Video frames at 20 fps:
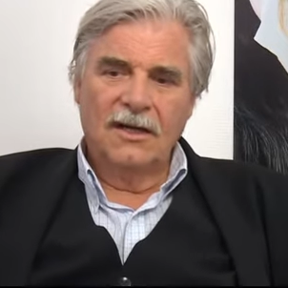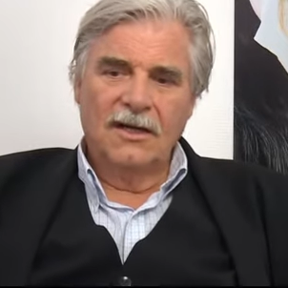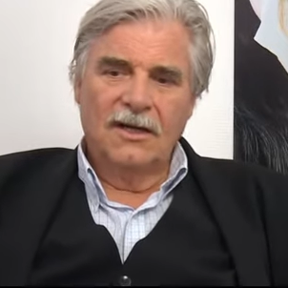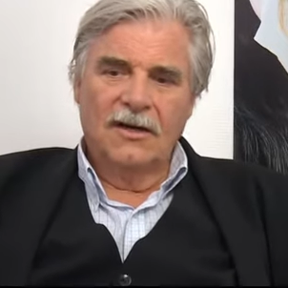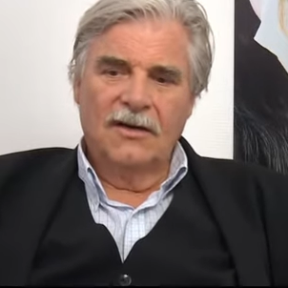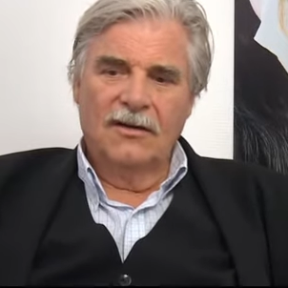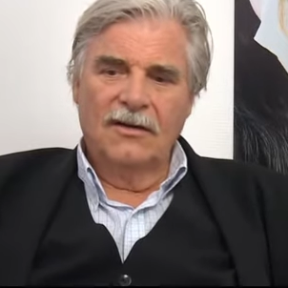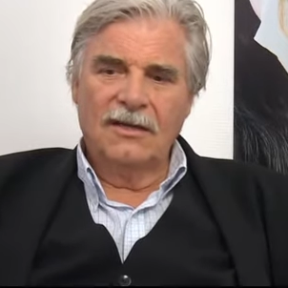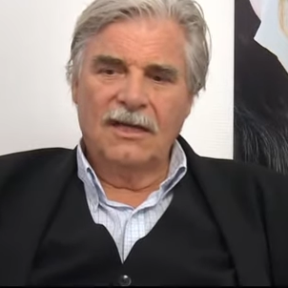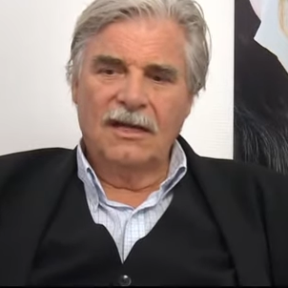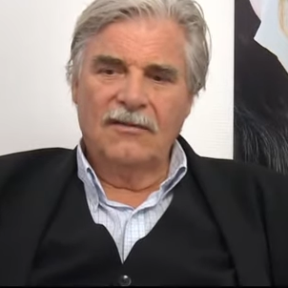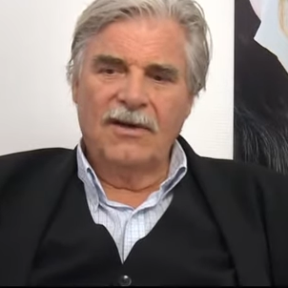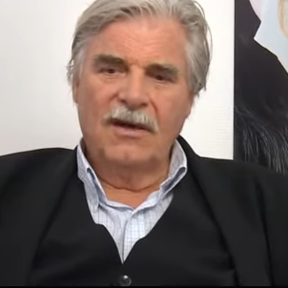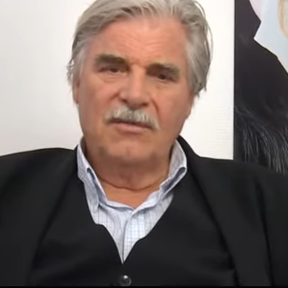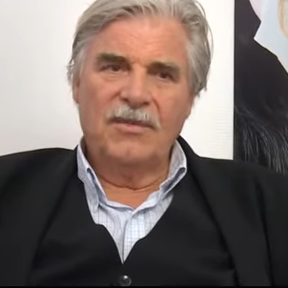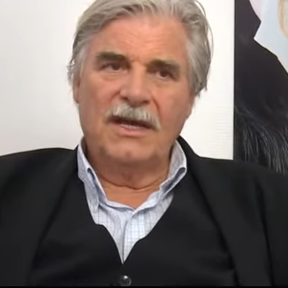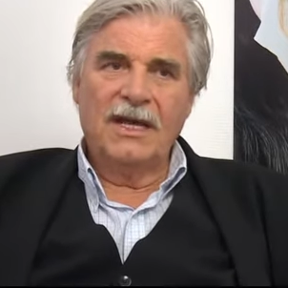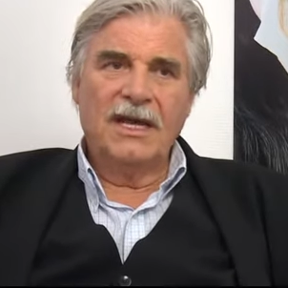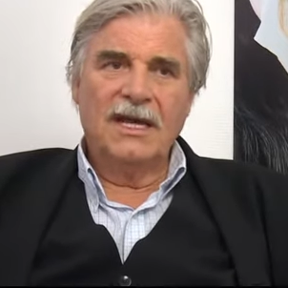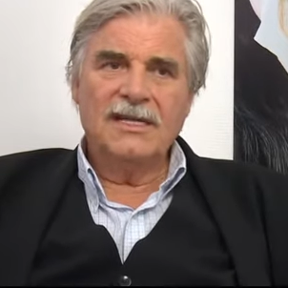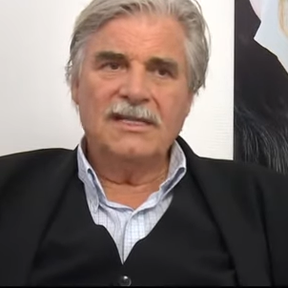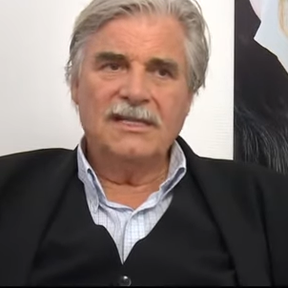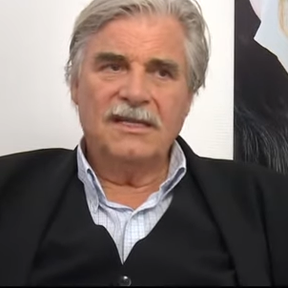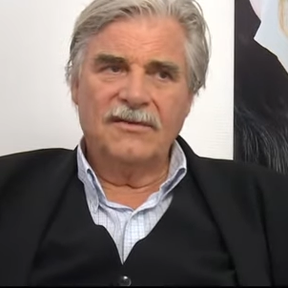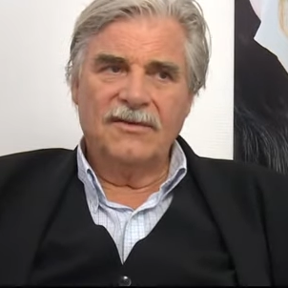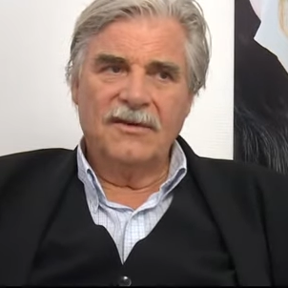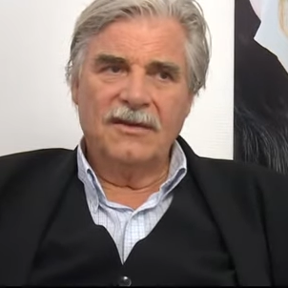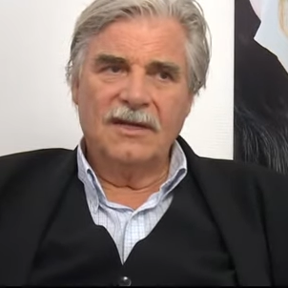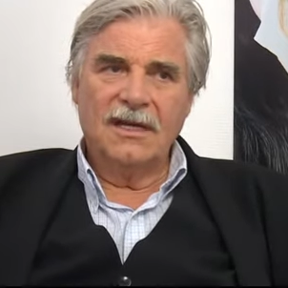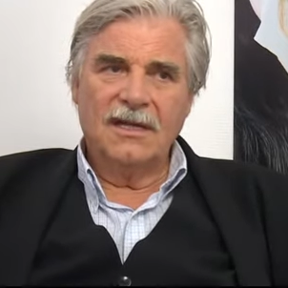Und der war begeistert
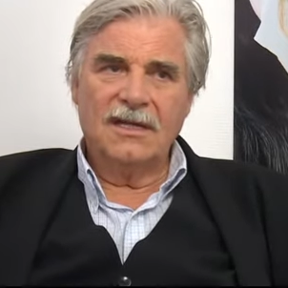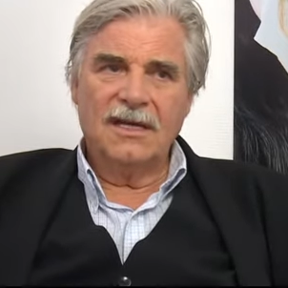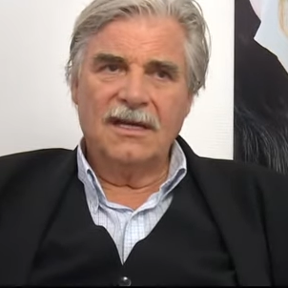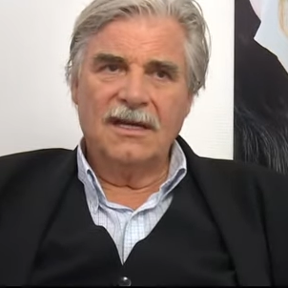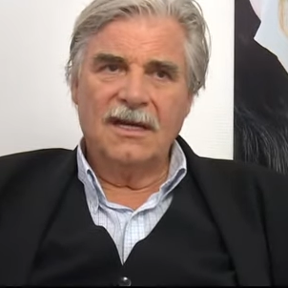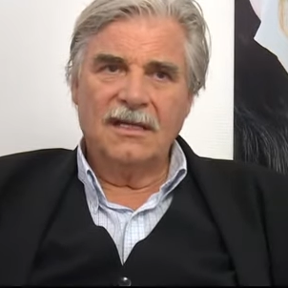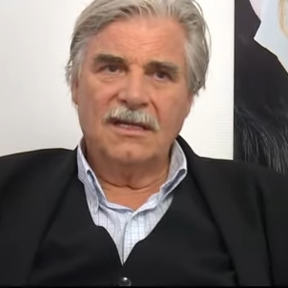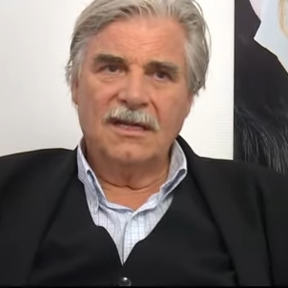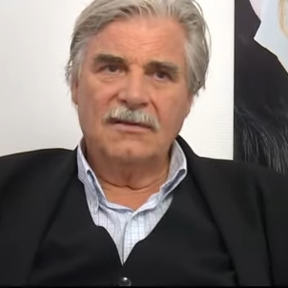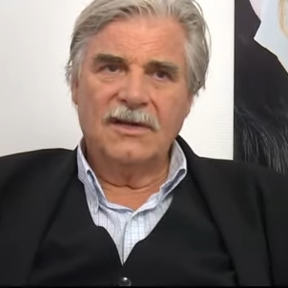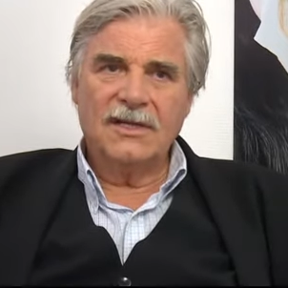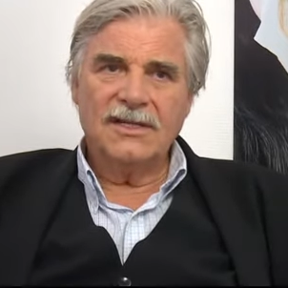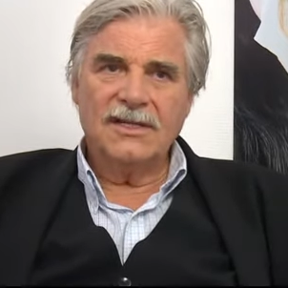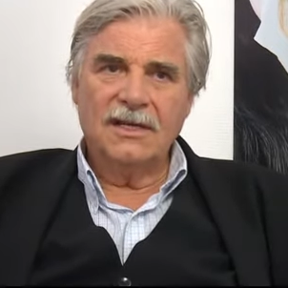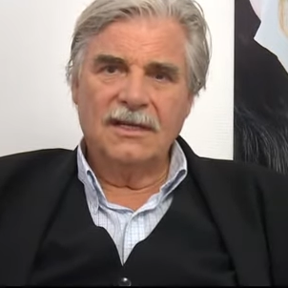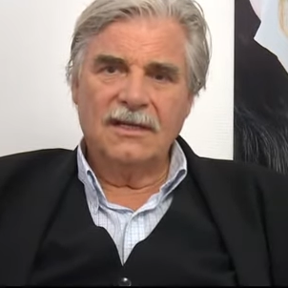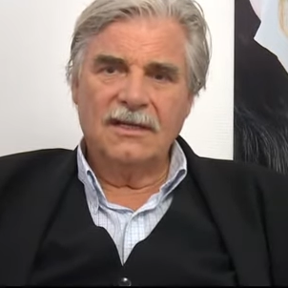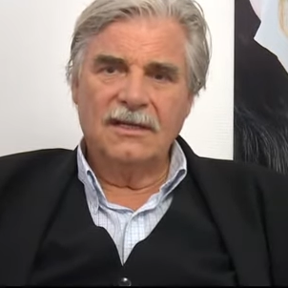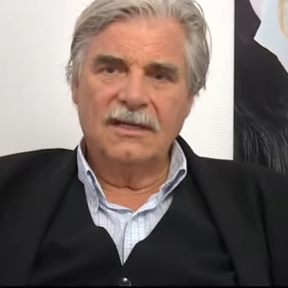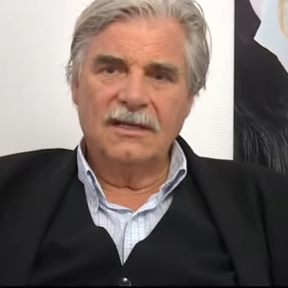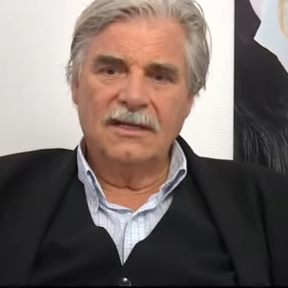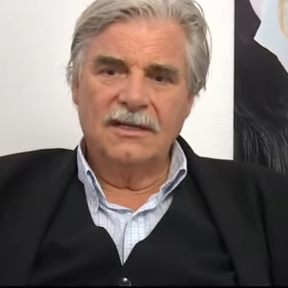von der. Der hat aber gesagt,